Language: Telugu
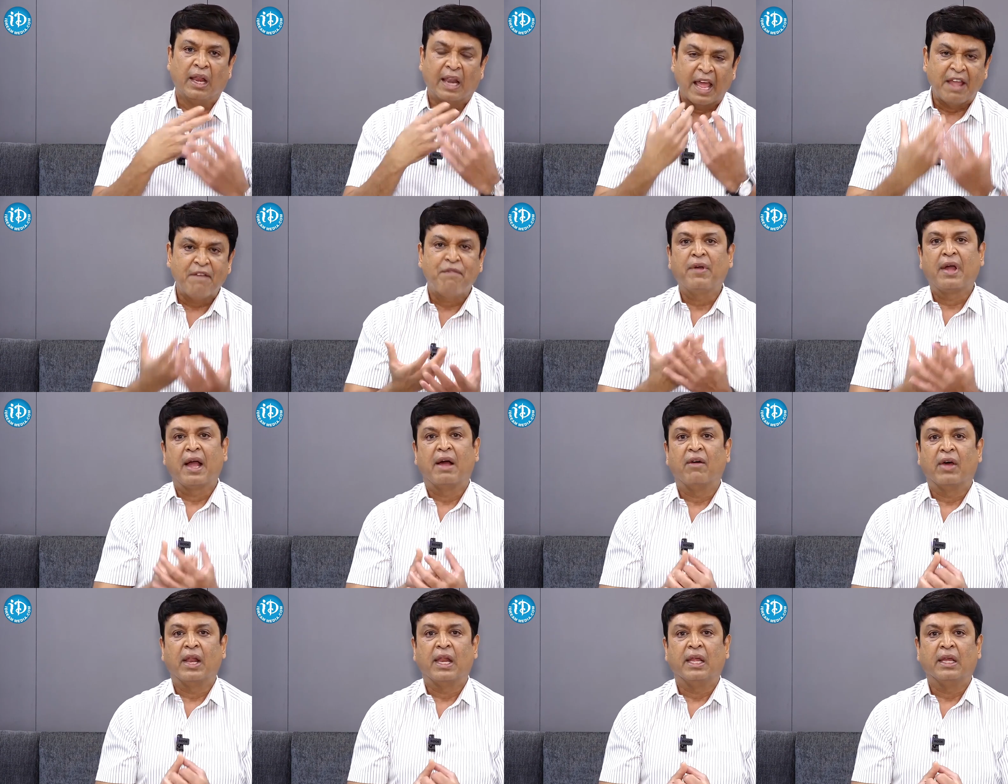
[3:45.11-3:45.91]
లైఫ్
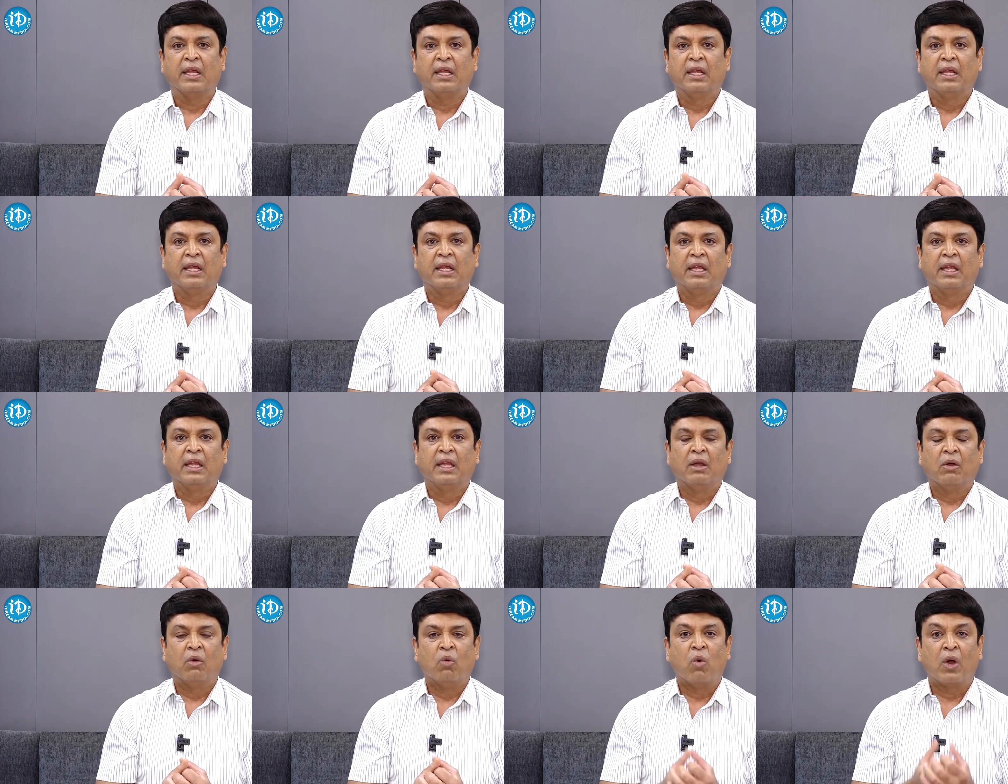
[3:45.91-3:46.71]
కావాలి
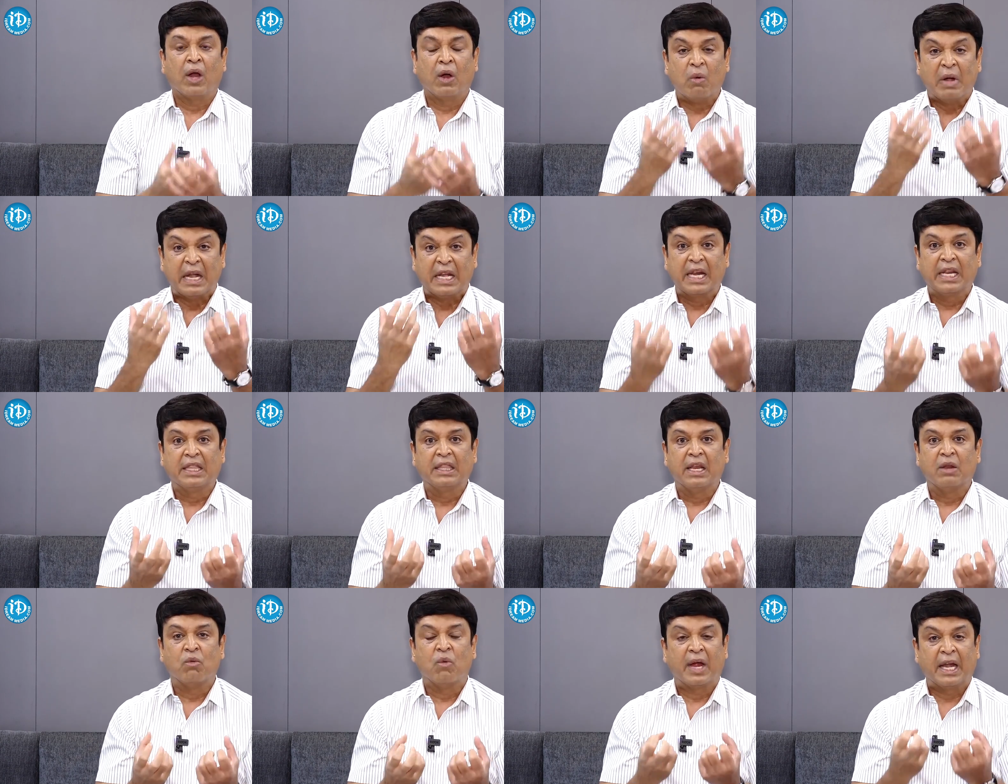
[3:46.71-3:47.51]
ఒక
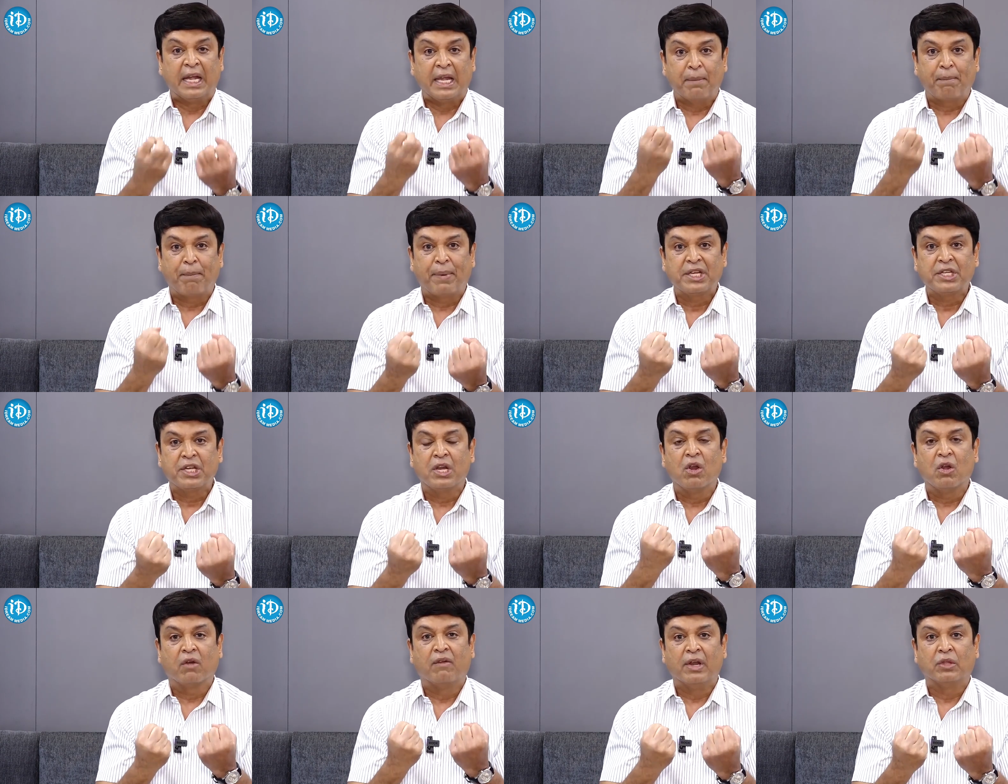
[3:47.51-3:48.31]
ఒంటరితనం ఒక
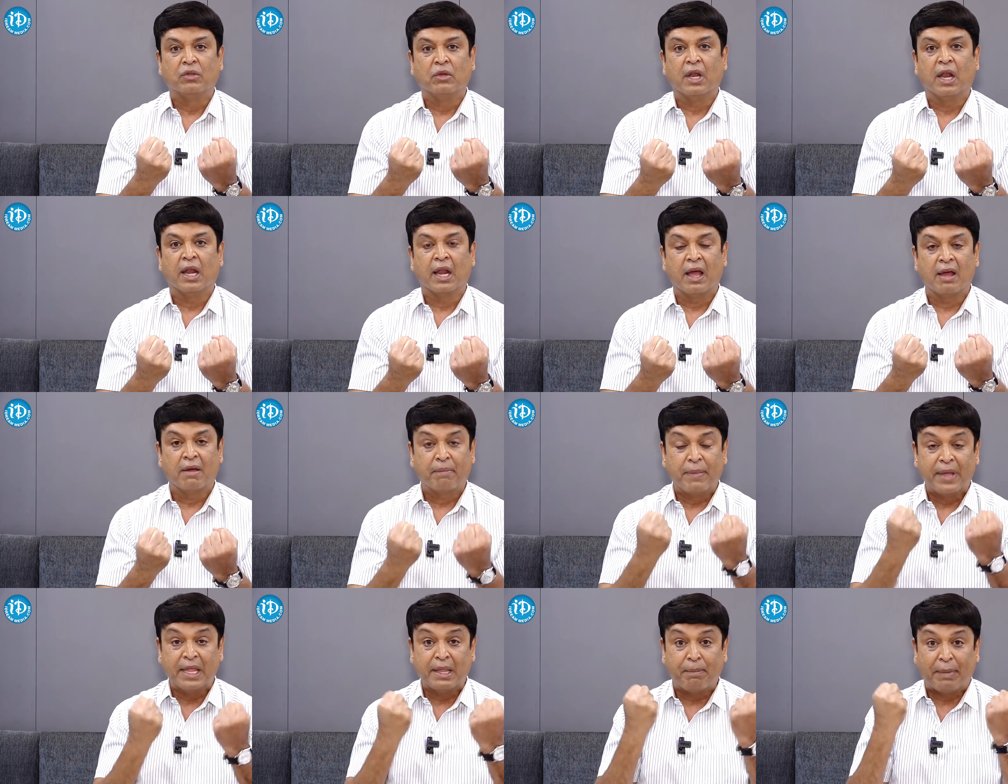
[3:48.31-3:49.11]
డిప్రెషన్లో పెడుతున్నాను నా
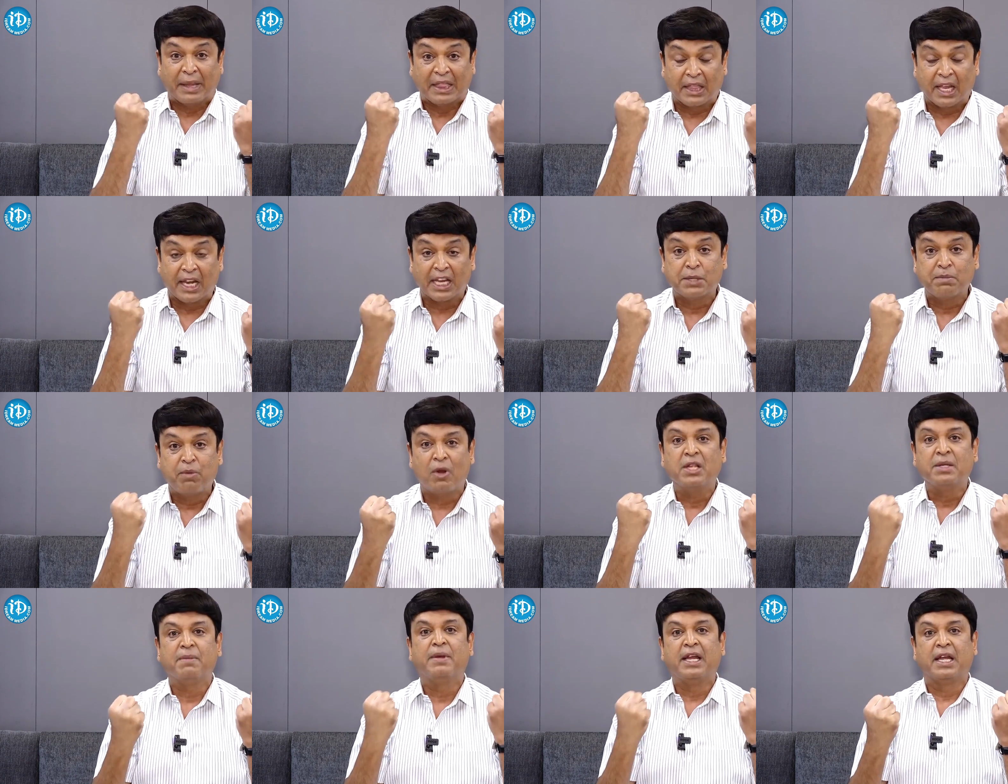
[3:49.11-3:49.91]
మీద పెద్ద
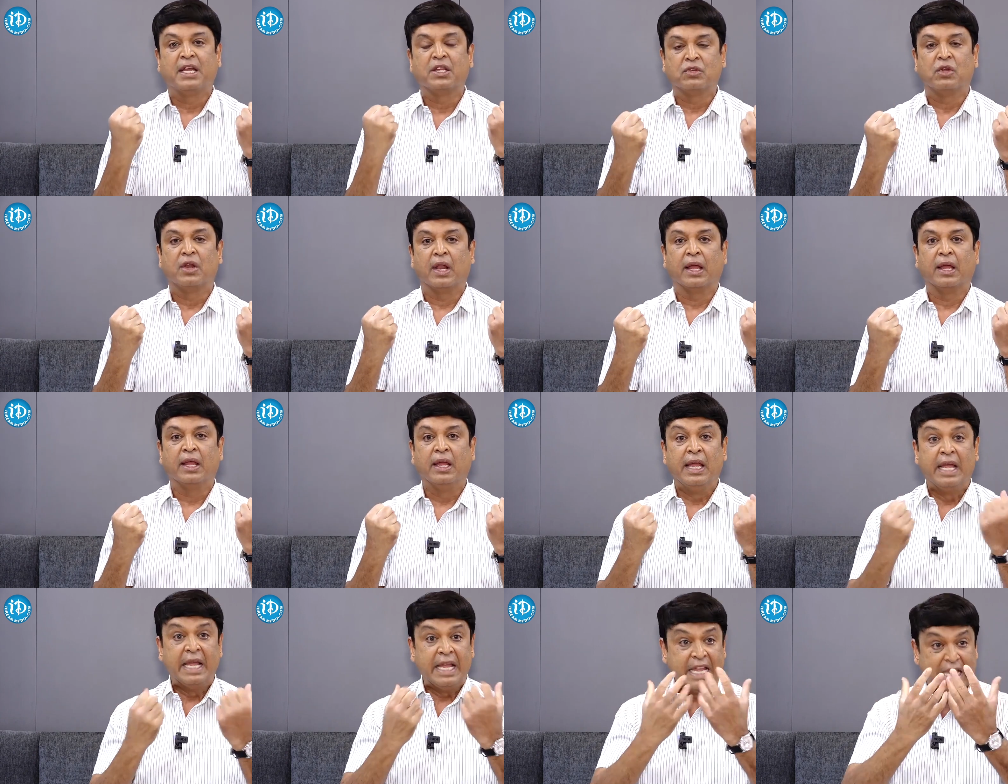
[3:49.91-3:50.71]
రెస్పాన్సిబిలిటీస్ ఉన్నాయి
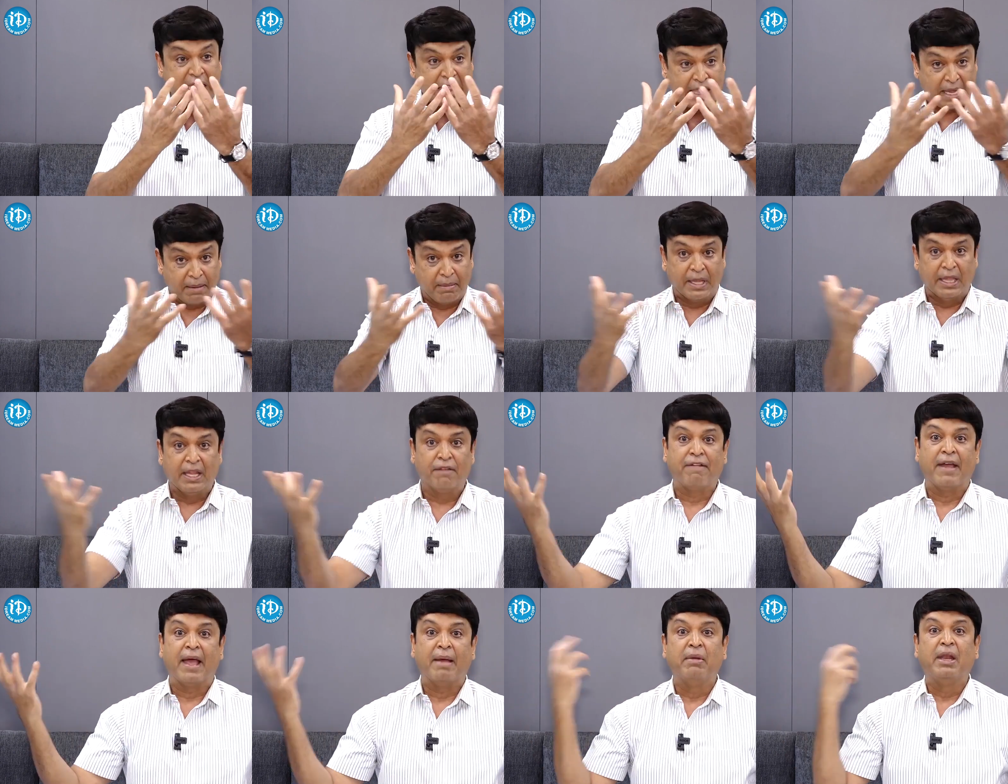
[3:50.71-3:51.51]
ఇంతమంది
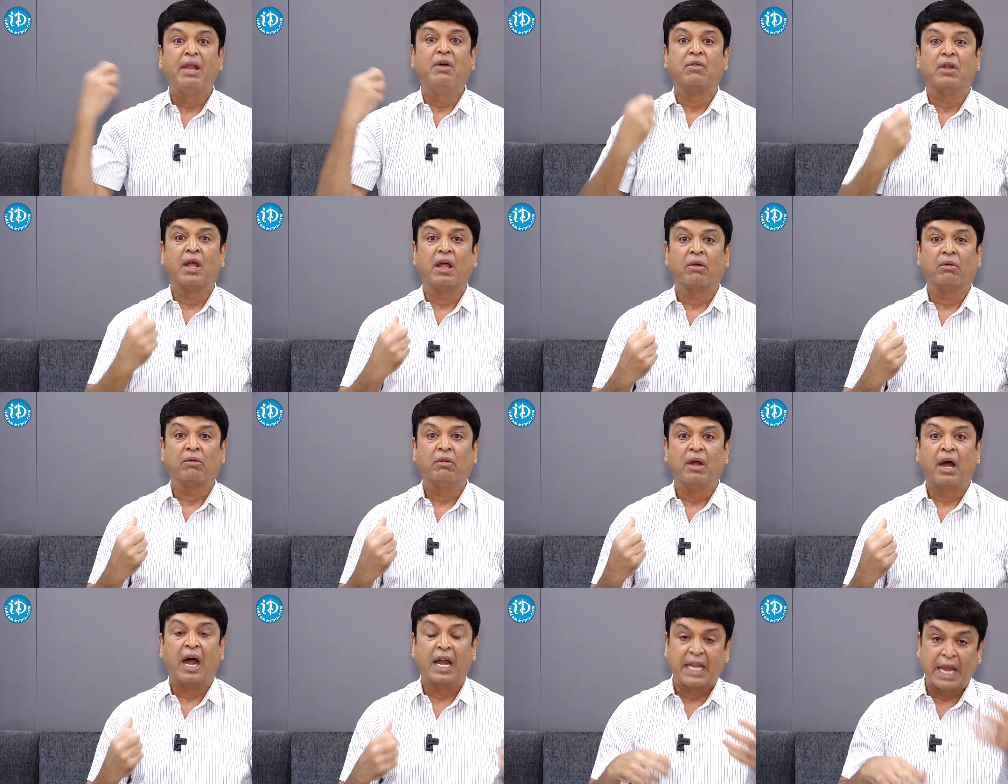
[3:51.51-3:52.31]
ఫ్యామిలీ ఉన్నారు
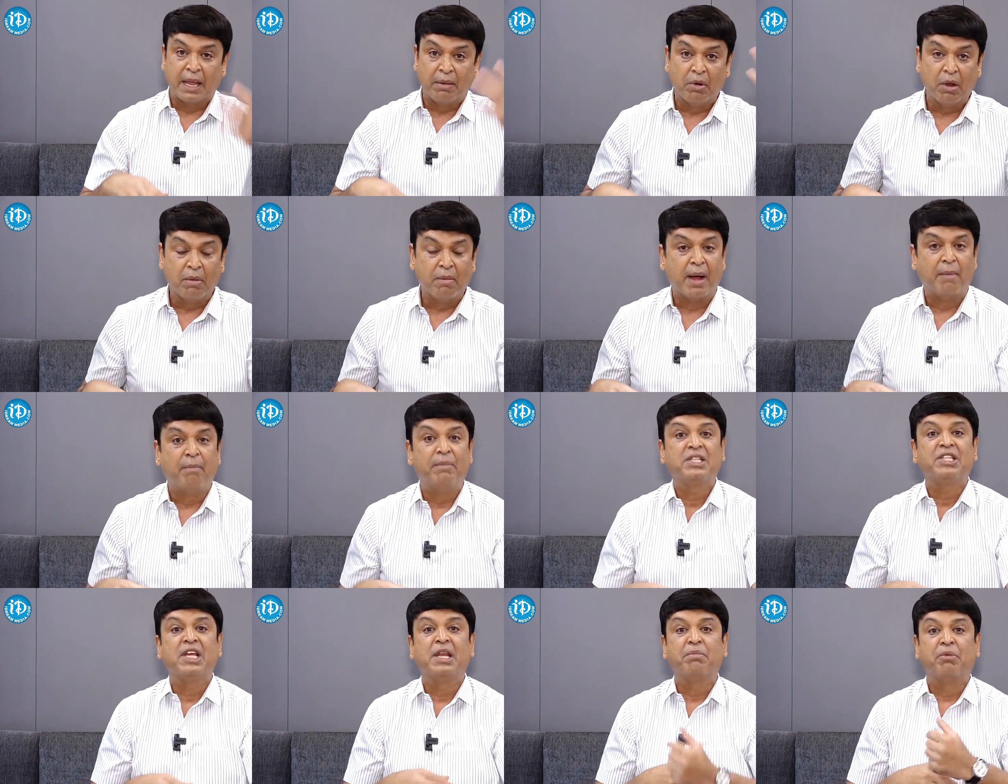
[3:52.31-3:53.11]
ఆ టైంలో మా
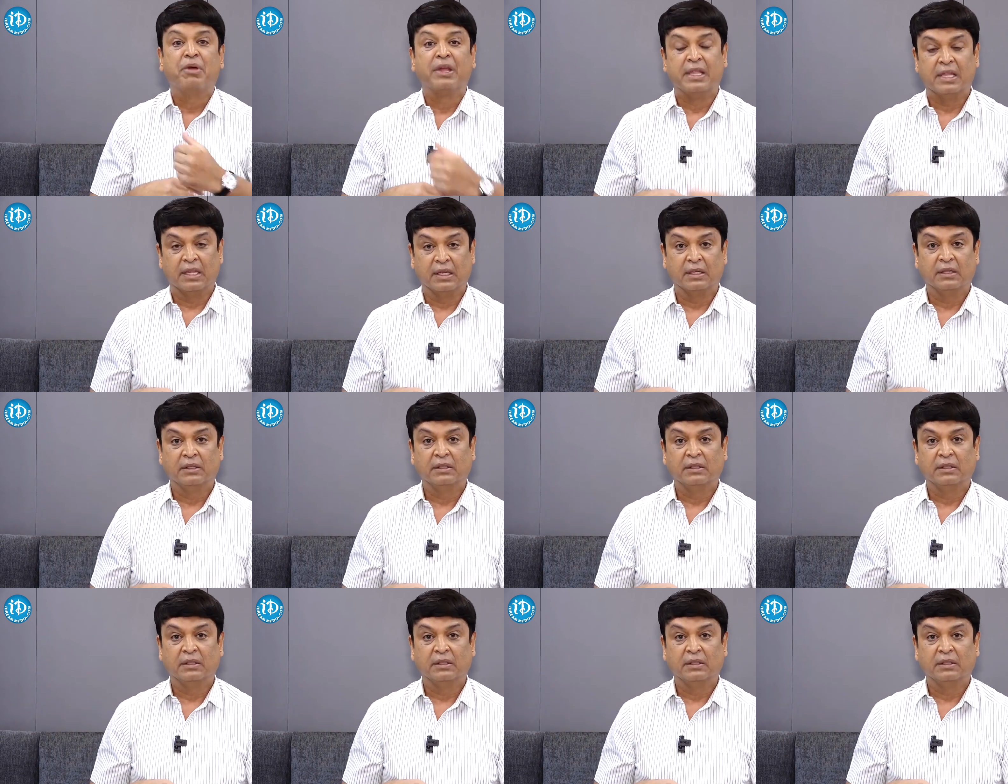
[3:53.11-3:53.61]
అమ్మ చనిపోయింది